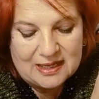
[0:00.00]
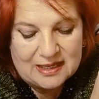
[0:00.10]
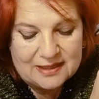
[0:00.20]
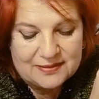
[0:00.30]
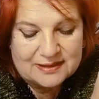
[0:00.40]

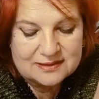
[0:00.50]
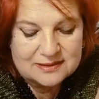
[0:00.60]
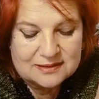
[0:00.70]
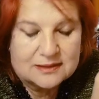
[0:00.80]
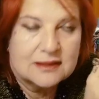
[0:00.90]
Evet
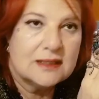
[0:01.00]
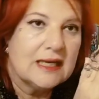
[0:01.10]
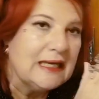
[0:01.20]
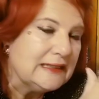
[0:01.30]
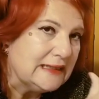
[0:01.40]

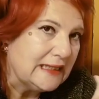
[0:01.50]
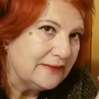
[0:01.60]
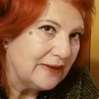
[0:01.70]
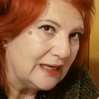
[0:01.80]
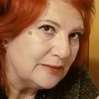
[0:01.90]
hediye
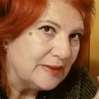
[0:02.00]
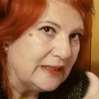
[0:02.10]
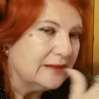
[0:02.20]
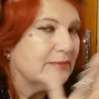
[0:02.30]
verme,